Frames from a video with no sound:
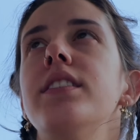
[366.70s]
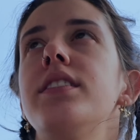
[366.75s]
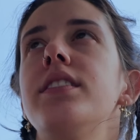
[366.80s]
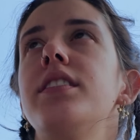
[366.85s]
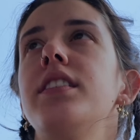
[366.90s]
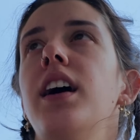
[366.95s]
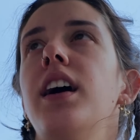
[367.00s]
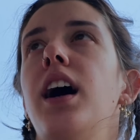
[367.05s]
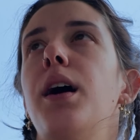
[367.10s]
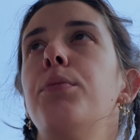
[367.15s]

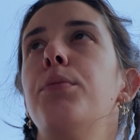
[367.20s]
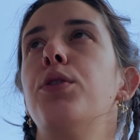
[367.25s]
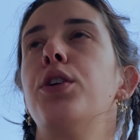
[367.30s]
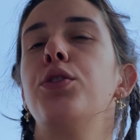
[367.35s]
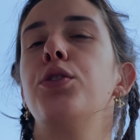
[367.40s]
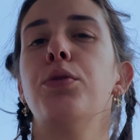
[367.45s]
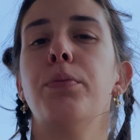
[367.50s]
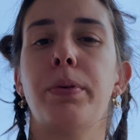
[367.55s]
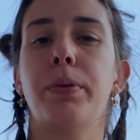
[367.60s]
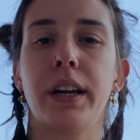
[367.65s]
siamo
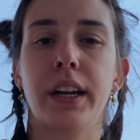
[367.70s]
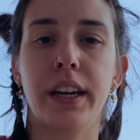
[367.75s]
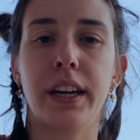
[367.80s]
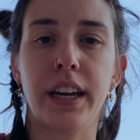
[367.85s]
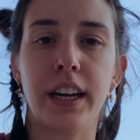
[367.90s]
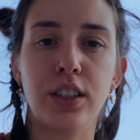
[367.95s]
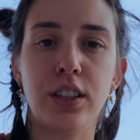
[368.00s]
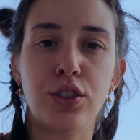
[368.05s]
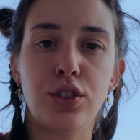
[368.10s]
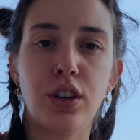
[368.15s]
in un
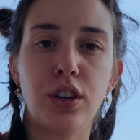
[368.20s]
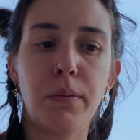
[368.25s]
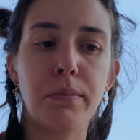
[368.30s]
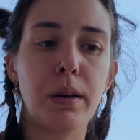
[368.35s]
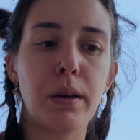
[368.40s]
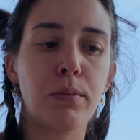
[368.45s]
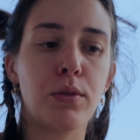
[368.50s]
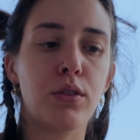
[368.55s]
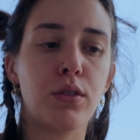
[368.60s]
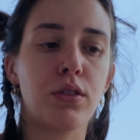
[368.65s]
parcheggio,
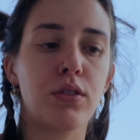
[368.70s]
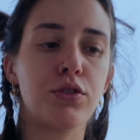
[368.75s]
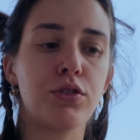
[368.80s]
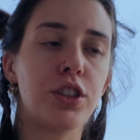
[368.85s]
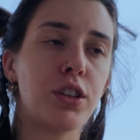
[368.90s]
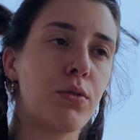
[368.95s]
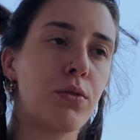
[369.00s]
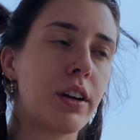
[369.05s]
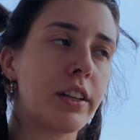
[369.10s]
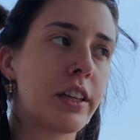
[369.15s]
abbiamo
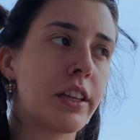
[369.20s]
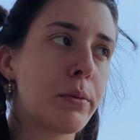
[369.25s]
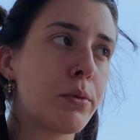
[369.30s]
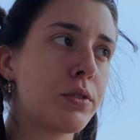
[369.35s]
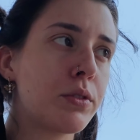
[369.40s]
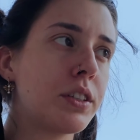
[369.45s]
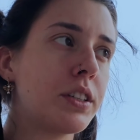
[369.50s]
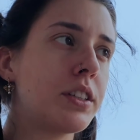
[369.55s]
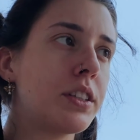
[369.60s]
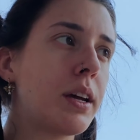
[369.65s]
50
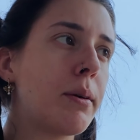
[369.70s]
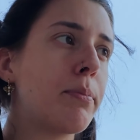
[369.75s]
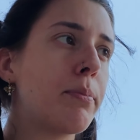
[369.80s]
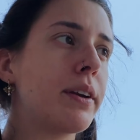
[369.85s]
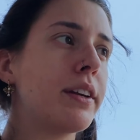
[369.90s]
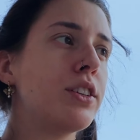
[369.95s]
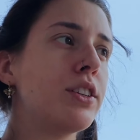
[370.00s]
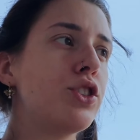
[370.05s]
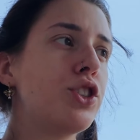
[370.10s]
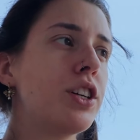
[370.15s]
minuti di tempo
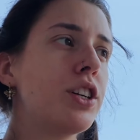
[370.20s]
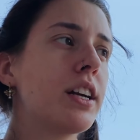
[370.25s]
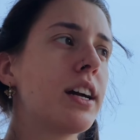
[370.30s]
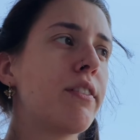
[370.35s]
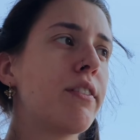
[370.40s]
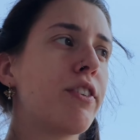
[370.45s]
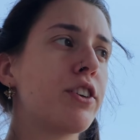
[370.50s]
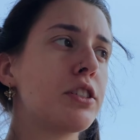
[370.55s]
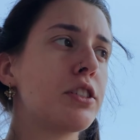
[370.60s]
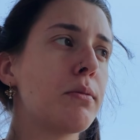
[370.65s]

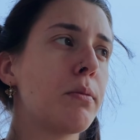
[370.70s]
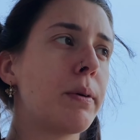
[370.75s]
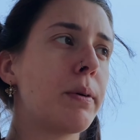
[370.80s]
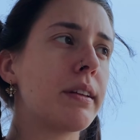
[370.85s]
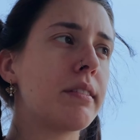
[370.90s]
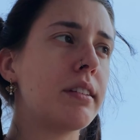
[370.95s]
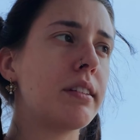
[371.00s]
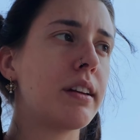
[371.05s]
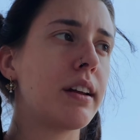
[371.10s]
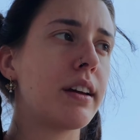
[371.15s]
all'incirca, facciamo
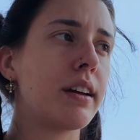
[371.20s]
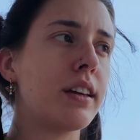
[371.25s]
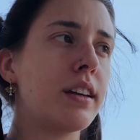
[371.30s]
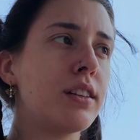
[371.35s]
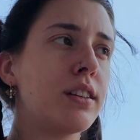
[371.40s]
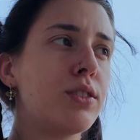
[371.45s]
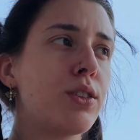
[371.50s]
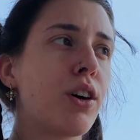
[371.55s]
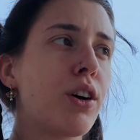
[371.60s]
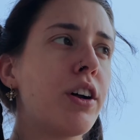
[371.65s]
partire
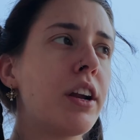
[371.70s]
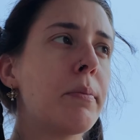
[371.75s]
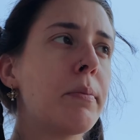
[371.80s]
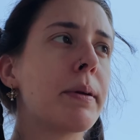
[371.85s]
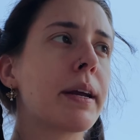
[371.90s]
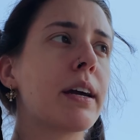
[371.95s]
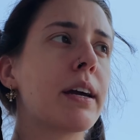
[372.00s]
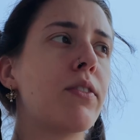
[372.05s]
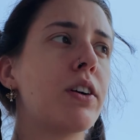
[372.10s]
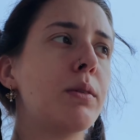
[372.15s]
il drone
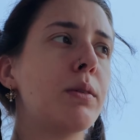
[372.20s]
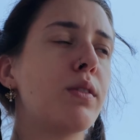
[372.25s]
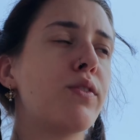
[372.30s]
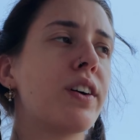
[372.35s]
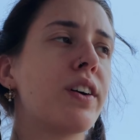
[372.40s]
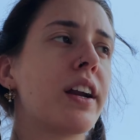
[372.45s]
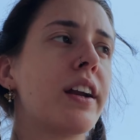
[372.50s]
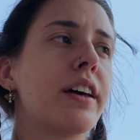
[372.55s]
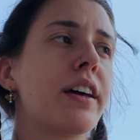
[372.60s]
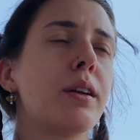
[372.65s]
perché vogliamo
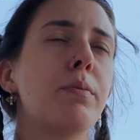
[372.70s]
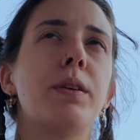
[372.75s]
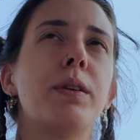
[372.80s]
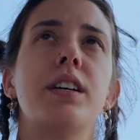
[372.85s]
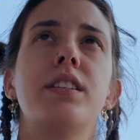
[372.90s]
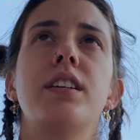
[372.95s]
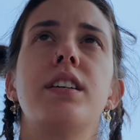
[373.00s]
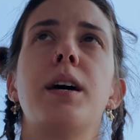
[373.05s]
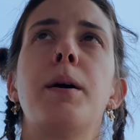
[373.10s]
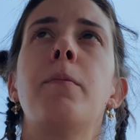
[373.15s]
fare le
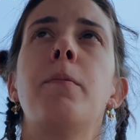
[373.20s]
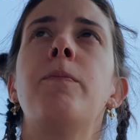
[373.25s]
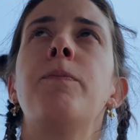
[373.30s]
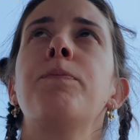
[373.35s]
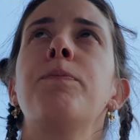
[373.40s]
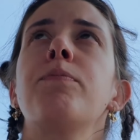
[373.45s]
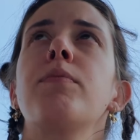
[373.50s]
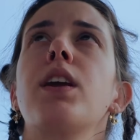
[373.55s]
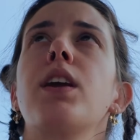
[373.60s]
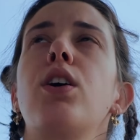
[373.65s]
riprese
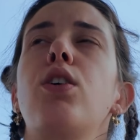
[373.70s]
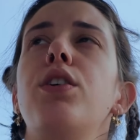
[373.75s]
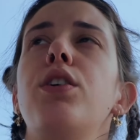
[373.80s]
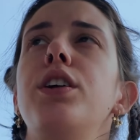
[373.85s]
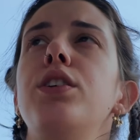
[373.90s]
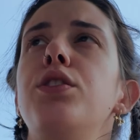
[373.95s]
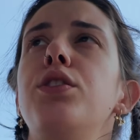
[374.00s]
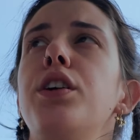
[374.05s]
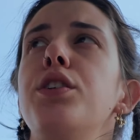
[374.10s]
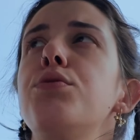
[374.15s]
con
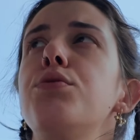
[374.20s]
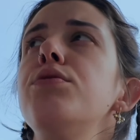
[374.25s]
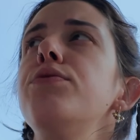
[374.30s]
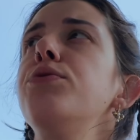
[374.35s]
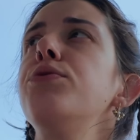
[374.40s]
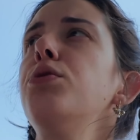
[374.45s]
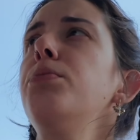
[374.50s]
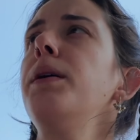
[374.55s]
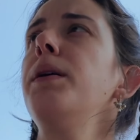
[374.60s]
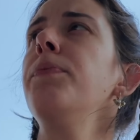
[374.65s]
il drone sul
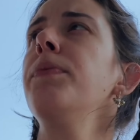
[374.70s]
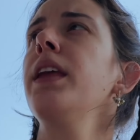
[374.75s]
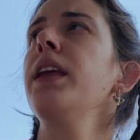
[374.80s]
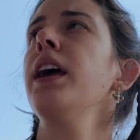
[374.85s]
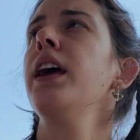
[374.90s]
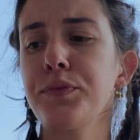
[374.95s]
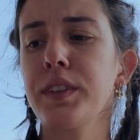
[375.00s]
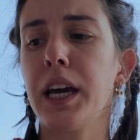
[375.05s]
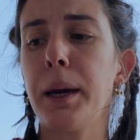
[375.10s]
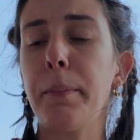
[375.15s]
fiume
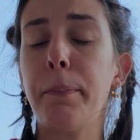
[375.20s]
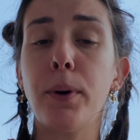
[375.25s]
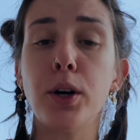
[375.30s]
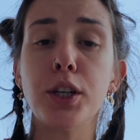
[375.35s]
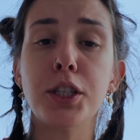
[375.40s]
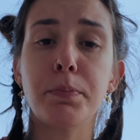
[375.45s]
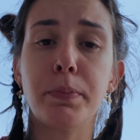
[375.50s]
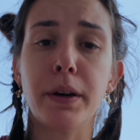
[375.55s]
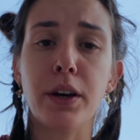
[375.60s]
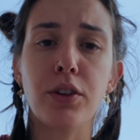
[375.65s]
e
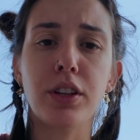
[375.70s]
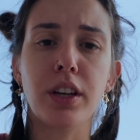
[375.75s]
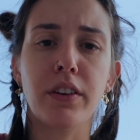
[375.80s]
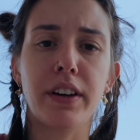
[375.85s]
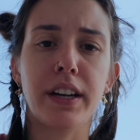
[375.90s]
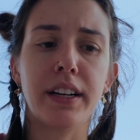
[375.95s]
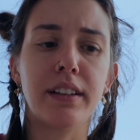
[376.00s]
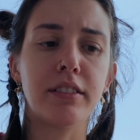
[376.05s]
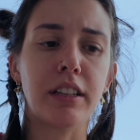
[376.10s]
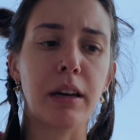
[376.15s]
poi spero di
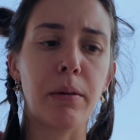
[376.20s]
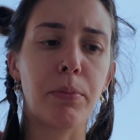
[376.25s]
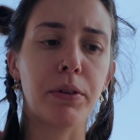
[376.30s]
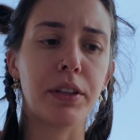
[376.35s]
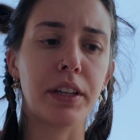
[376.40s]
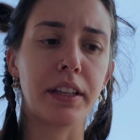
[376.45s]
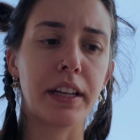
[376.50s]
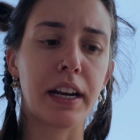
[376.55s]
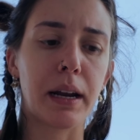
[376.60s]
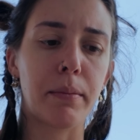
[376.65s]
avere il tempo
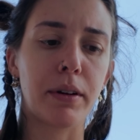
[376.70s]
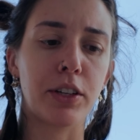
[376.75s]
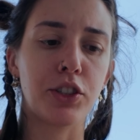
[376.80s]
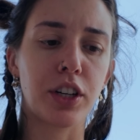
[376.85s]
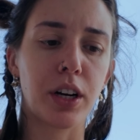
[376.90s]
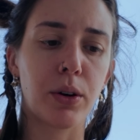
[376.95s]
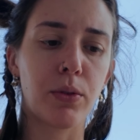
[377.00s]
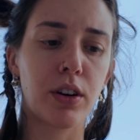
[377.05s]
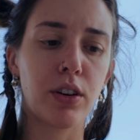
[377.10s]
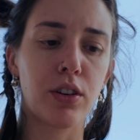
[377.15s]
di andare a
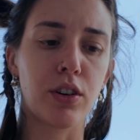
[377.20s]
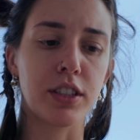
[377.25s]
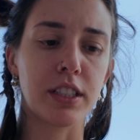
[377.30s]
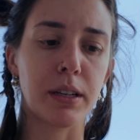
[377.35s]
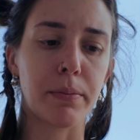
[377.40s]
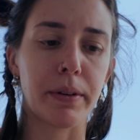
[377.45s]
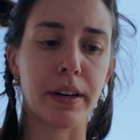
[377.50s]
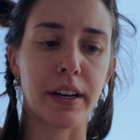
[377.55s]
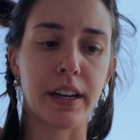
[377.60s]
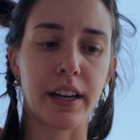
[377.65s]
mangiare
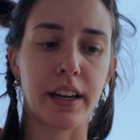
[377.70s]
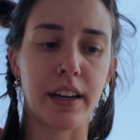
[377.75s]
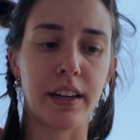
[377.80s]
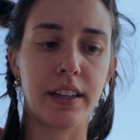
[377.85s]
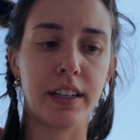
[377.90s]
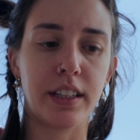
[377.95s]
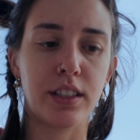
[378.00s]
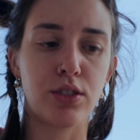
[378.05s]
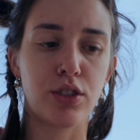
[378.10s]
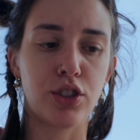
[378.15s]
qualcosa perché
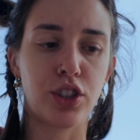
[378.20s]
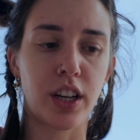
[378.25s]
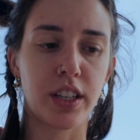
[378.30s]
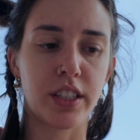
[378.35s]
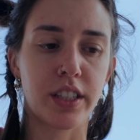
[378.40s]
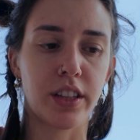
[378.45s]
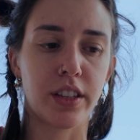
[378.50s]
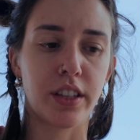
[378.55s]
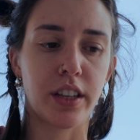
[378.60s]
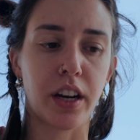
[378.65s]
inizio già a
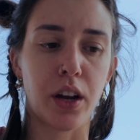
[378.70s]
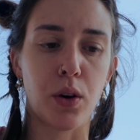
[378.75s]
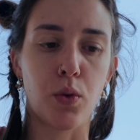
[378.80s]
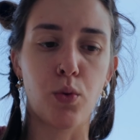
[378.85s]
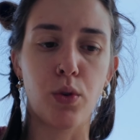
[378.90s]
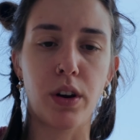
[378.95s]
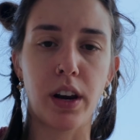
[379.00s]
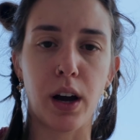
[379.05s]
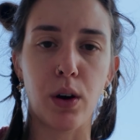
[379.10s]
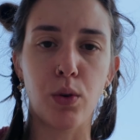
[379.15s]
sentire
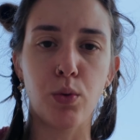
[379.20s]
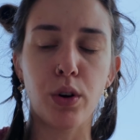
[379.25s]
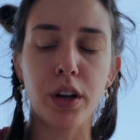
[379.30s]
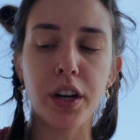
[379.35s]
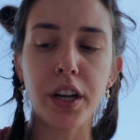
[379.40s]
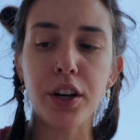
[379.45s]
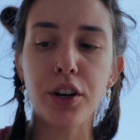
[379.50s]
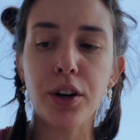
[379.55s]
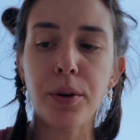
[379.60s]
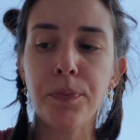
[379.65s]
un
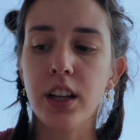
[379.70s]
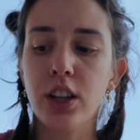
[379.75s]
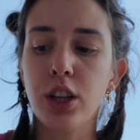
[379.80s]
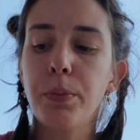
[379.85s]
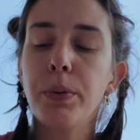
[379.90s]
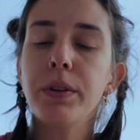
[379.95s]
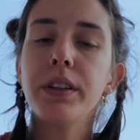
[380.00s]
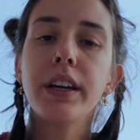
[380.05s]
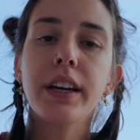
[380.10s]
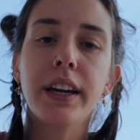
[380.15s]
languorino
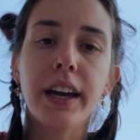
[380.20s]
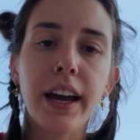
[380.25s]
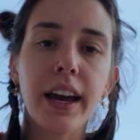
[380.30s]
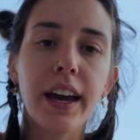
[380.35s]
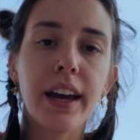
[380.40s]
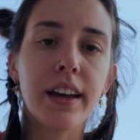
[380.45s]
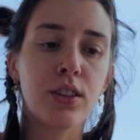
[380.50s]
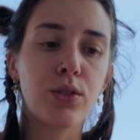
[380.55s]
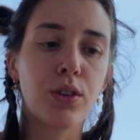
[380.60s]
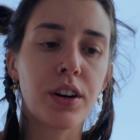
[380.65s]

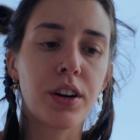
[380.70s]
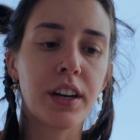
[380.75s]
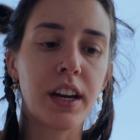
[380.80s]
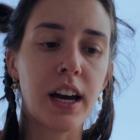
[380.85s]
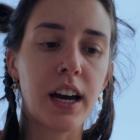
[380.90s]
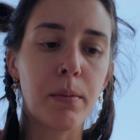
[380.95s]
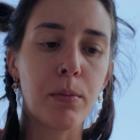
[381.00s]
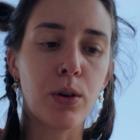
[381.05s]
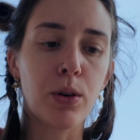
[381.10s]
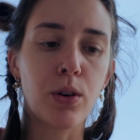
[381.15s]
dopodiché
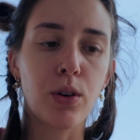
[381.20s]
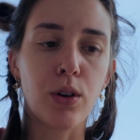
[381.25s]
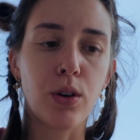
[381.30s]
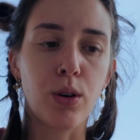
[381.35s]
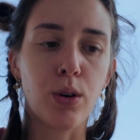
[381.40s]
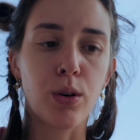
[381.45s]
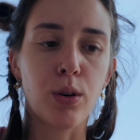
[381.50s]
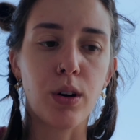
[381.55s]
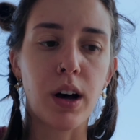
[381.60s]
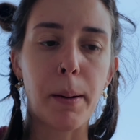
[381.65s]
torniamo
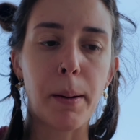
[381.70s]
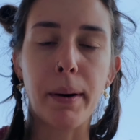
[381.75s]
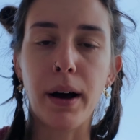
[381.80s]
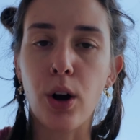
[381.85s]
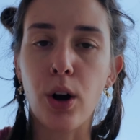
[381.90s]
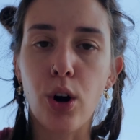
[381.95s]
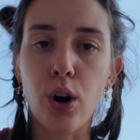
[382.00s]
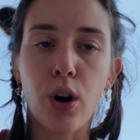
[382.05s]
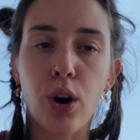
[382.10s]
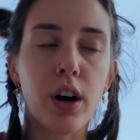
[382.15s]
a
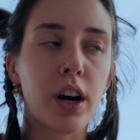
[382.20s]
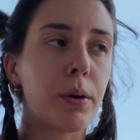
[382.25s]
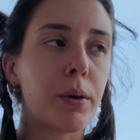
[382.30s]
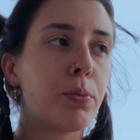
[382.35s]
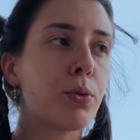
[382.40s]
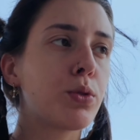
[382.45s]
Bangkok.